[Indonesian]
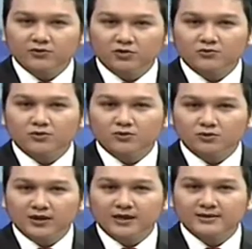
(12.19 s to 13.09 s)
untuk
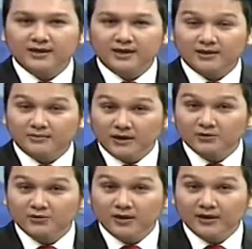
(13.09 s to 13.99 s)
mewujudkan Jakarta
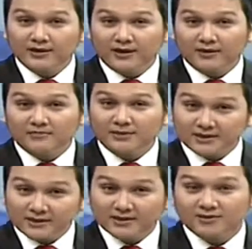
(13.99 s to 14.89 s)
baru yang
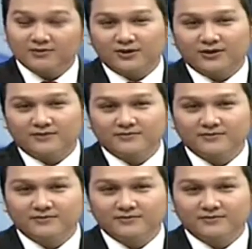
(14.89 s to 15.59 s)
bersih tentunya.